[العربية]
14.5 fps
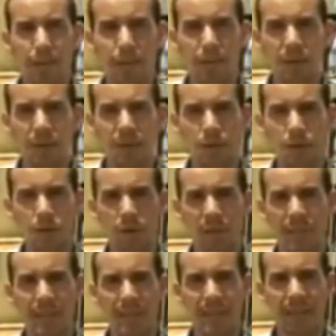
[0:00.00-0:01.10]
الحمراء
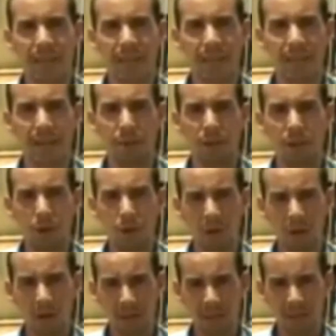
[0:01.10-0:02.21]
ووادي الذهب
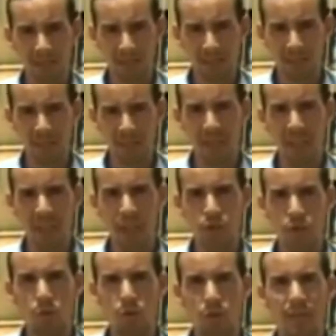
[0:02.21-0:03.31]
ورئيسا جديدا
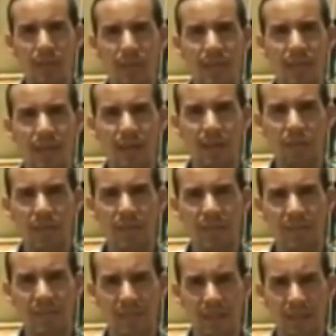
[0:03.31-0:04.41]
للجمهورية
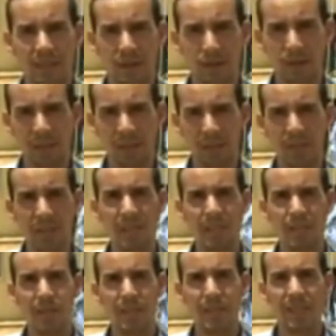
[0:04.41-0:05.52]
العربية الصحراوية
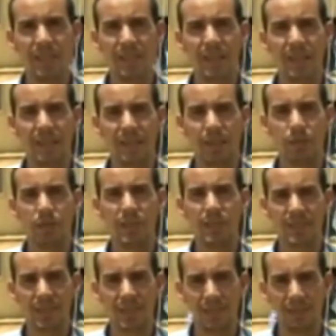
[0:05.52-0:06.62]
بنسبة
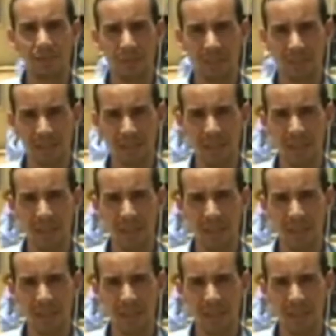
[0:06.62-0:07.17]
93.19%